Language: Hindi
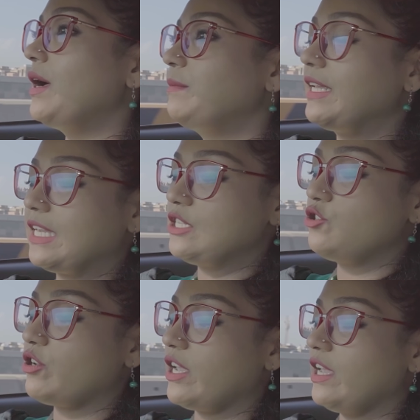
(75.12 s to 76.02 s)
अब निकल
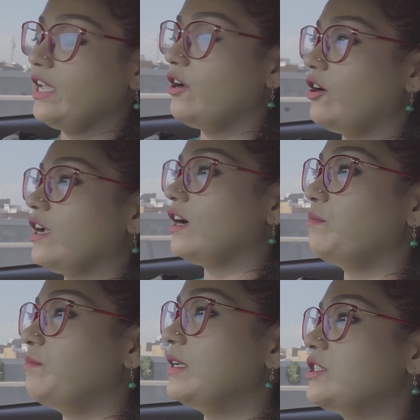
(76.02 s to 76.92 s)
चुके हैं और अब
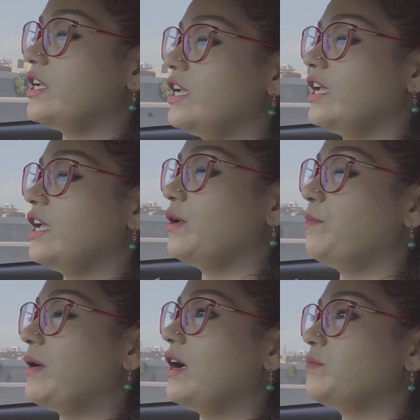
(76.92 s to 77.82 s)
बज रहे हैं
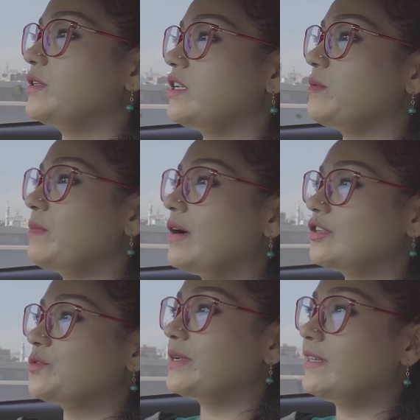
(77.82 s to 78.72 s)
पाँच बजने में
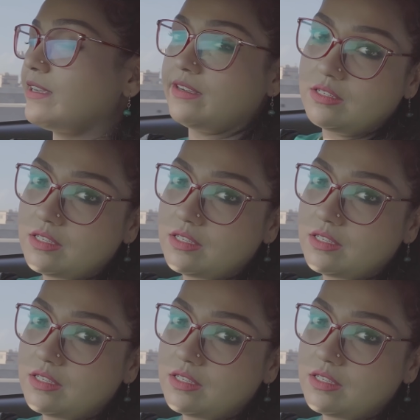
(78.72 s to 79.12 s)
पाँच मिनट है